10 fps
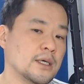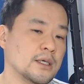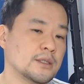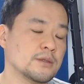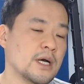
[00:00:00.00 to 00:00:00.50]

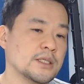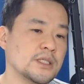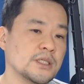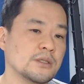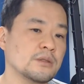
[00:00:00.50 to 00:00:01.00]
その
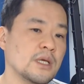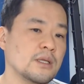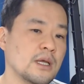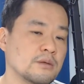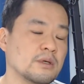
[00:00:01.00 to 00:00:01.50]
80
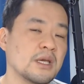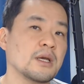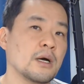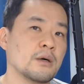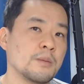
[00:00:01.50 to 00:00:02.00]
年代の
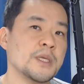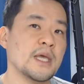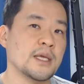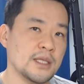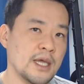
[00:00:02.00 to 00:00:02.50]
レーガンを見
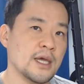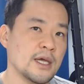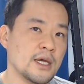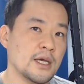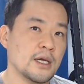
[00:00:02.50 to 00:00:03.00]
てきて、
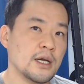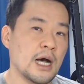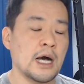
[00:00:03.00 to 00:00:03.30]
あ、